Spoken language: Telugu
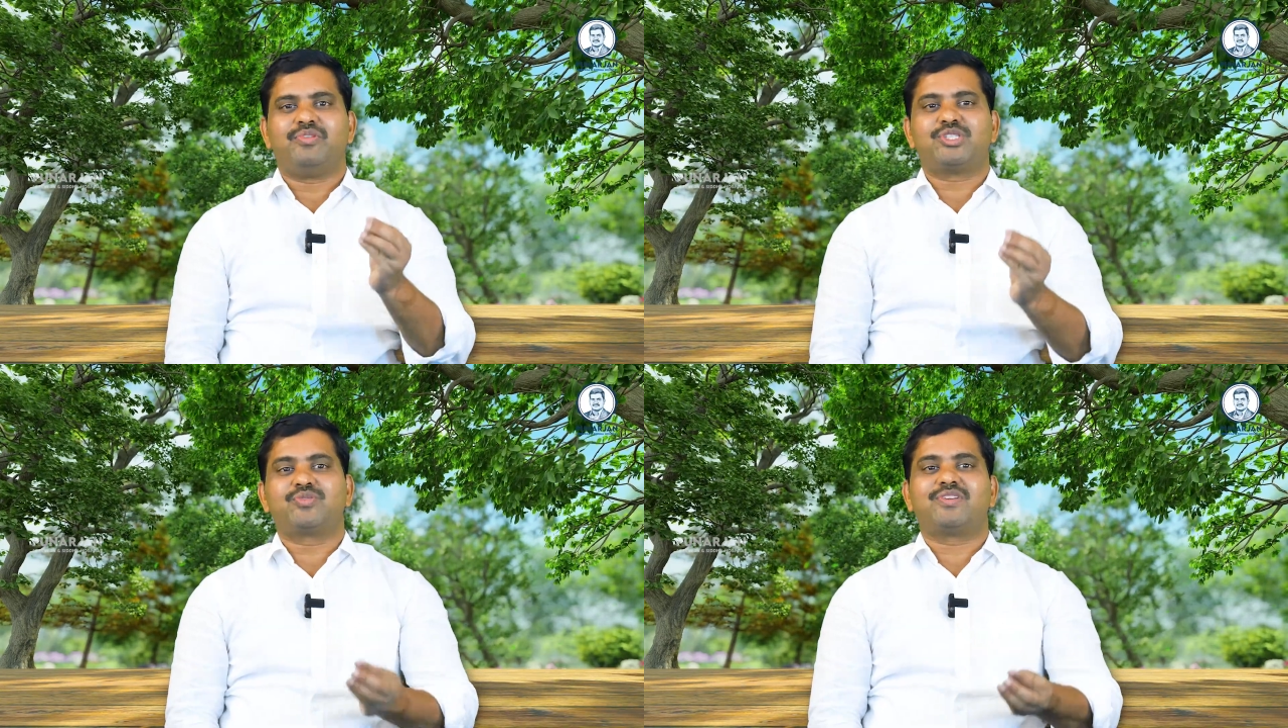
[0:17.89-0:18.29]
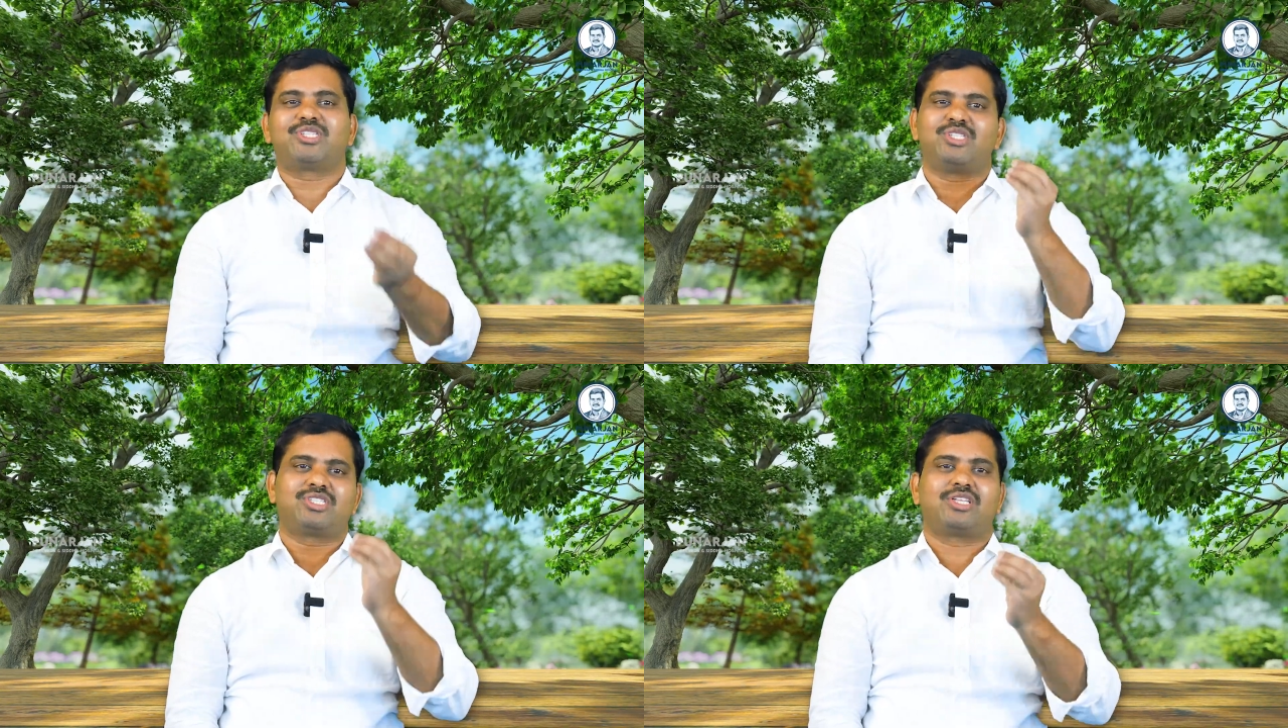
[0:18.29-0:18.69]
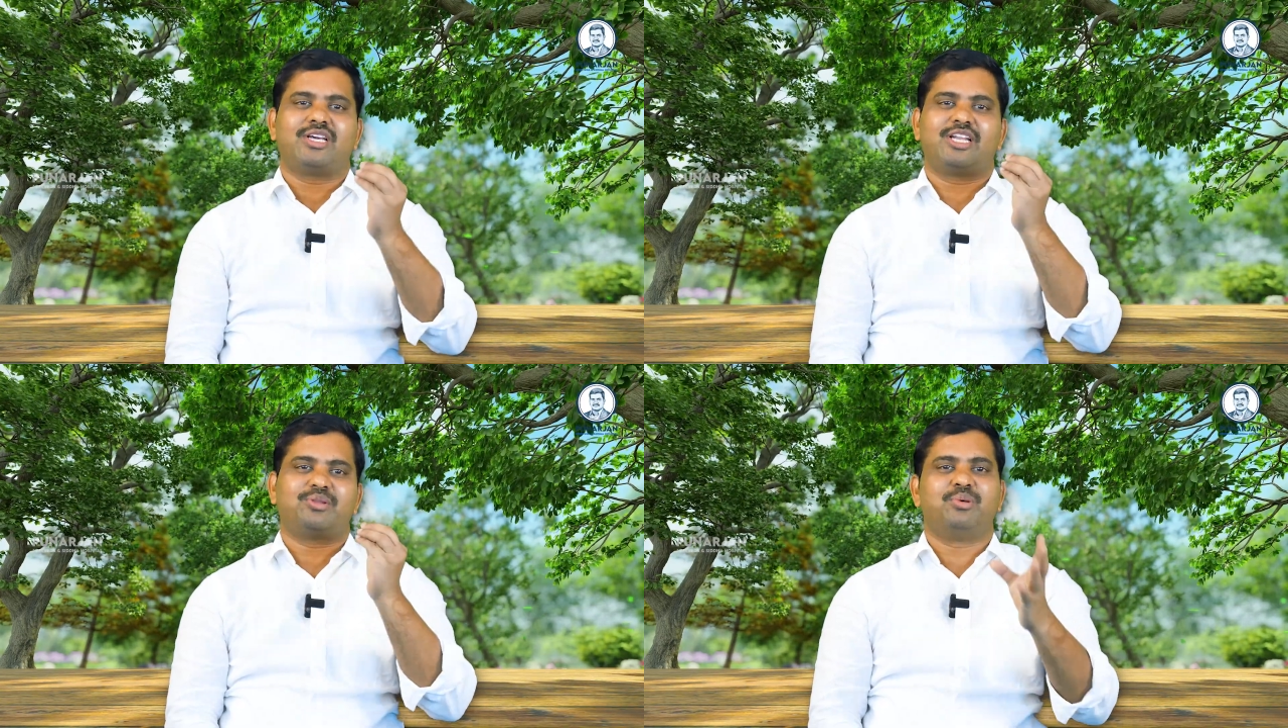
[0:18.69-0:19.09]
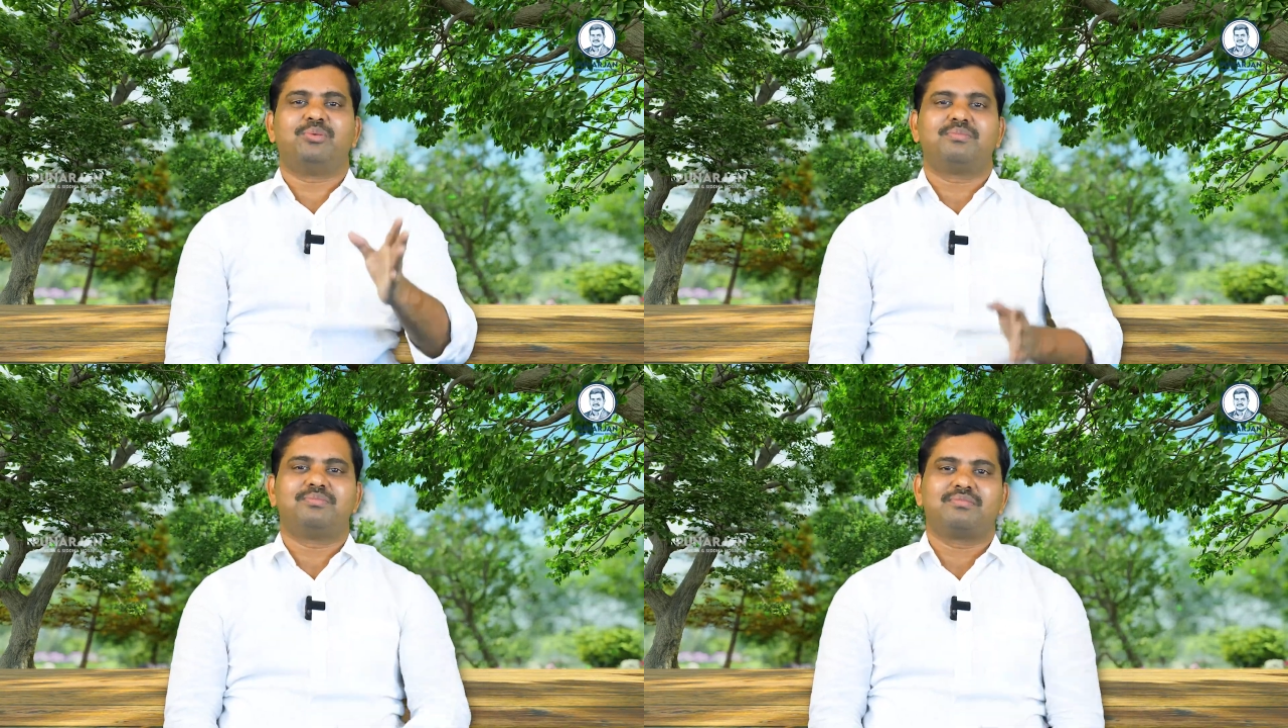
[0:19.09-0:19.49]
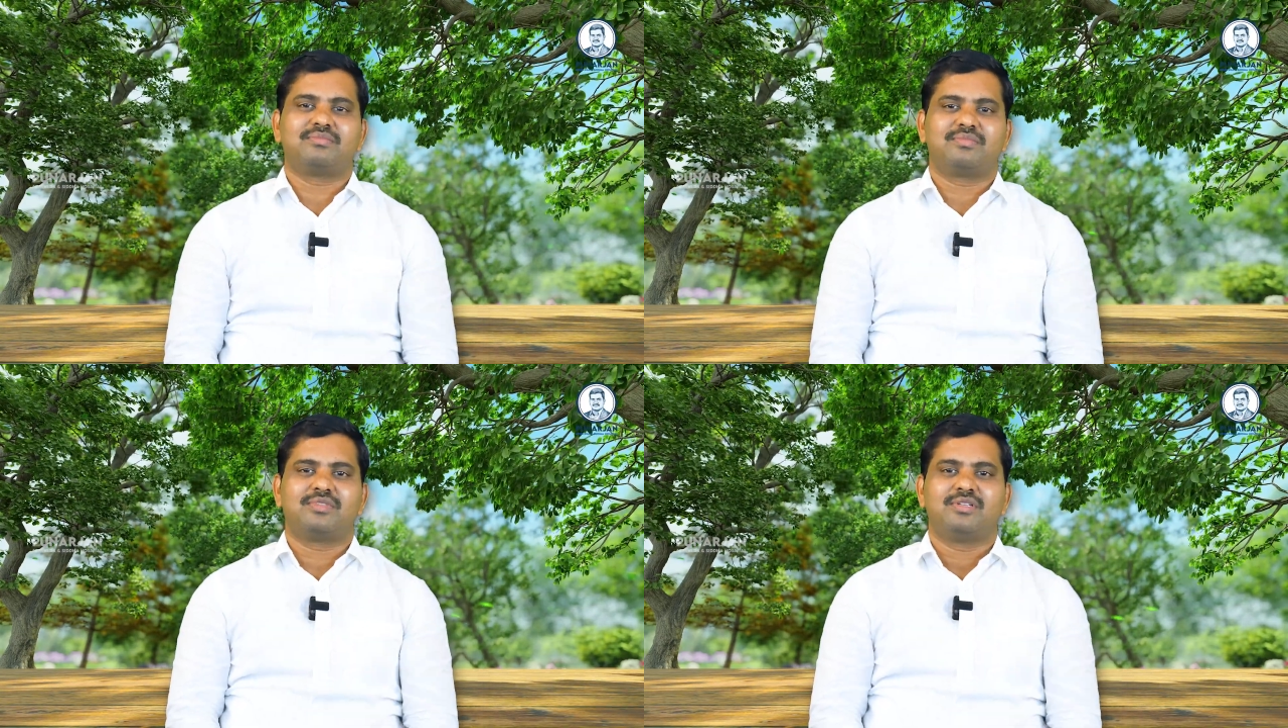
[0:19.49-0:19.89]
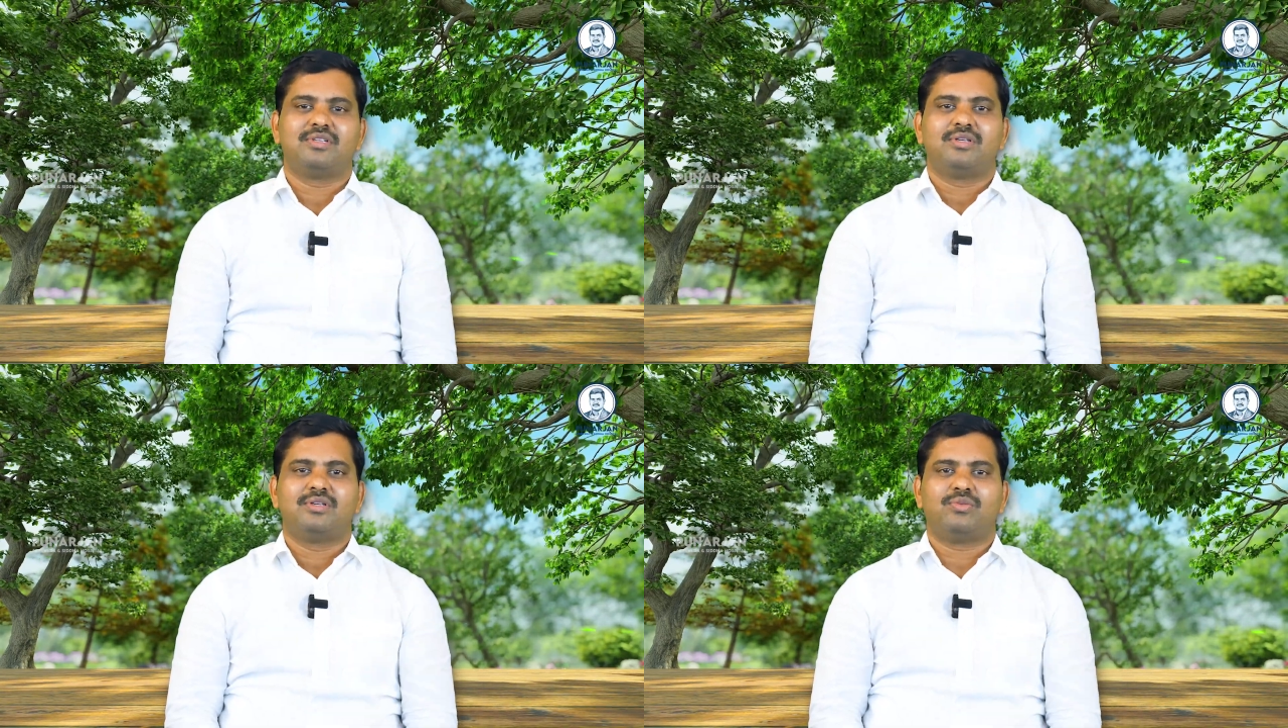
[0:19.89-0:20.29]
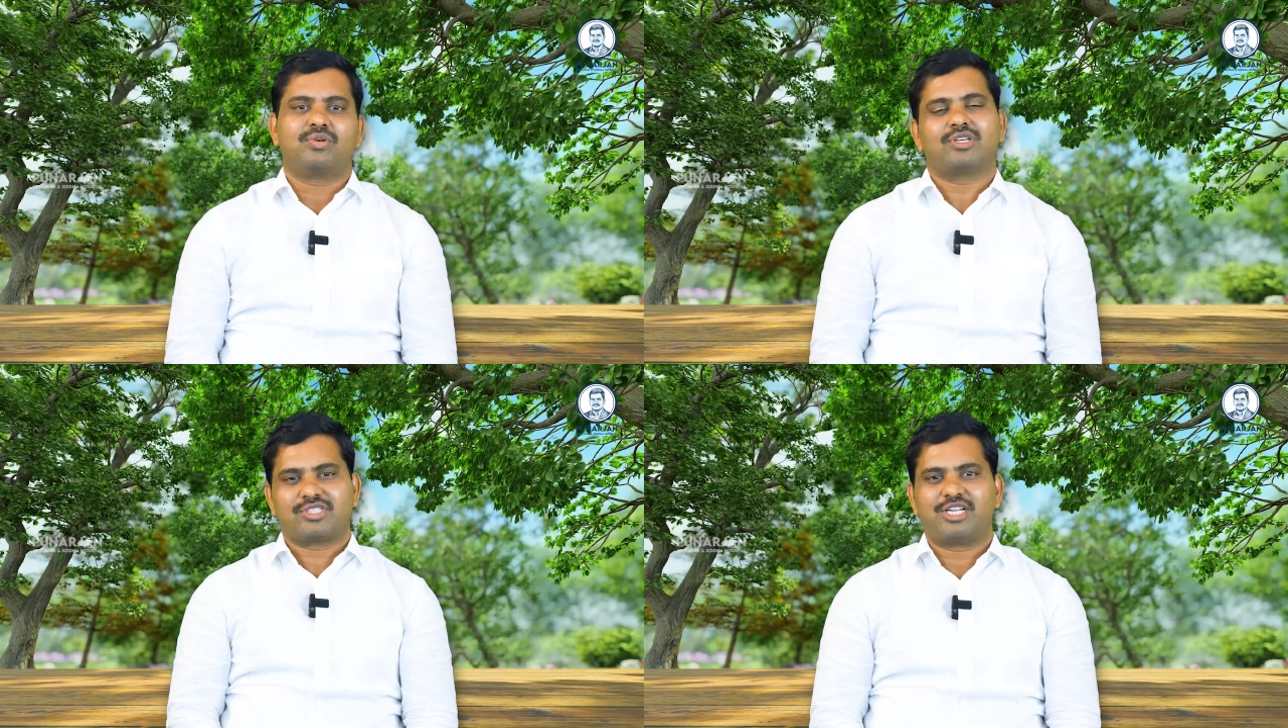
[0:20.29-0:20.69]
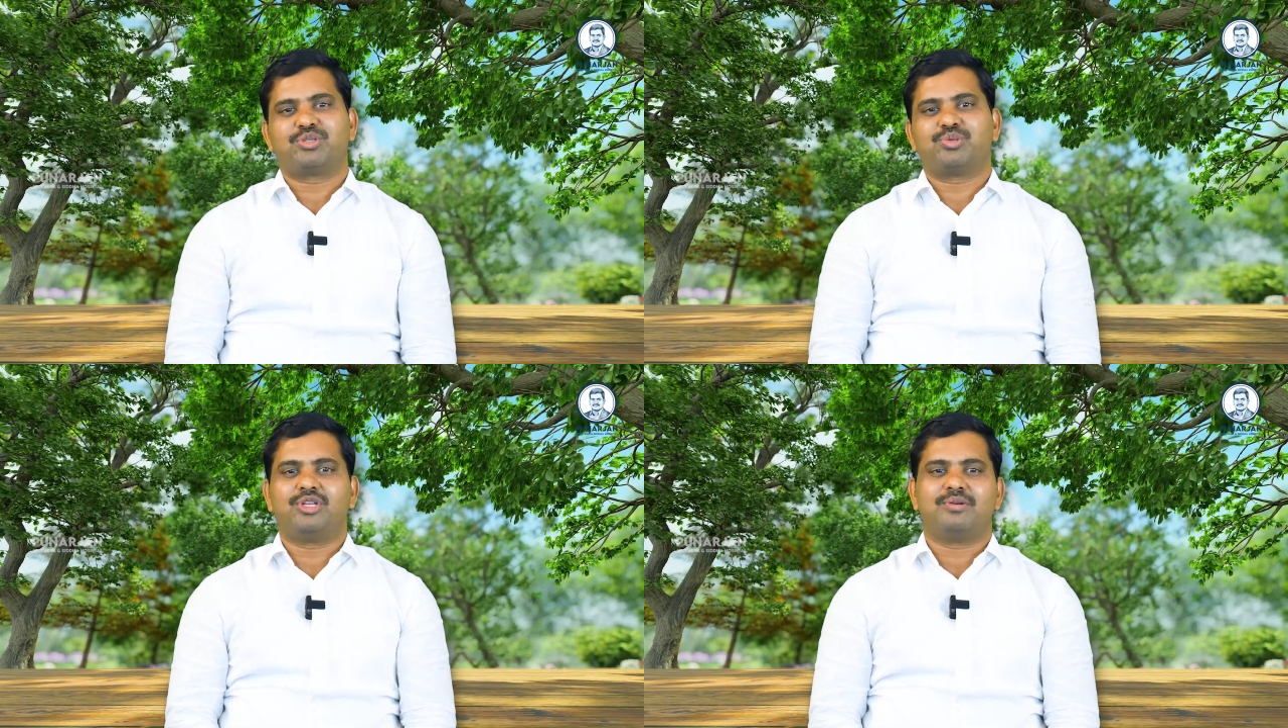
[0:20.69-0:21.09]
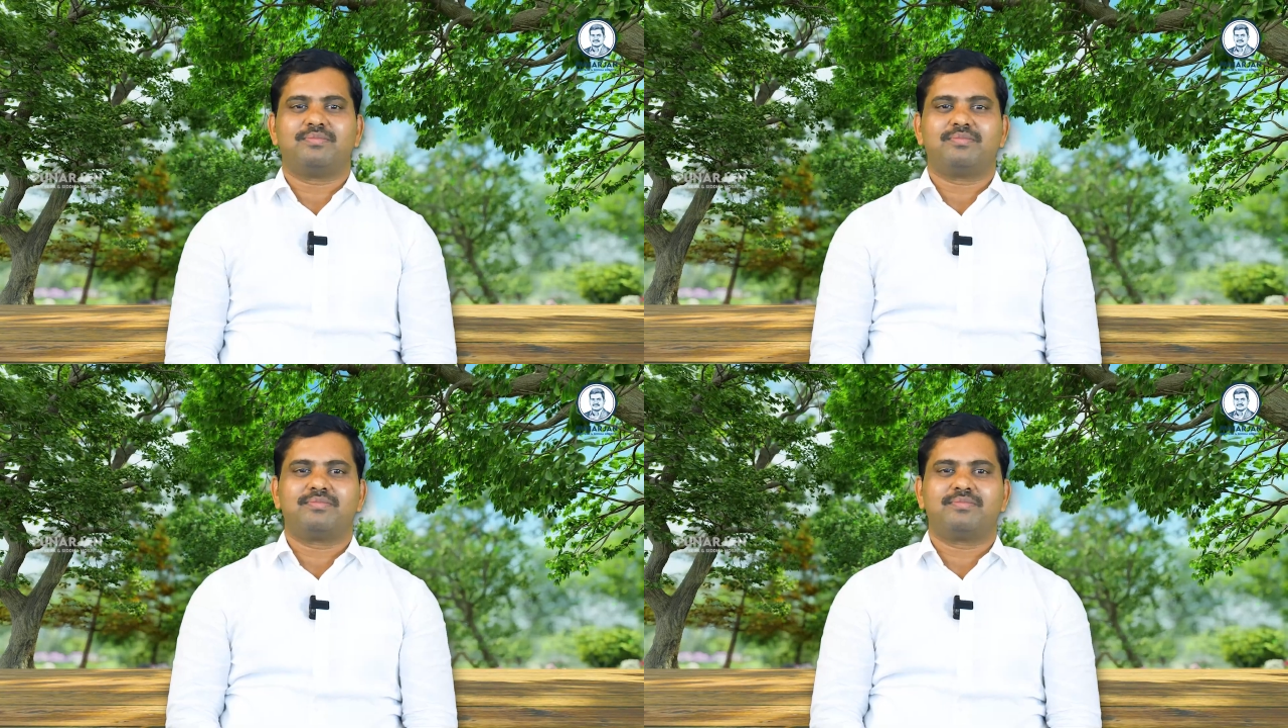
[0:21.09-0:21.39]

విశ్వసించదగినదో ఒకసారి చూద్దాం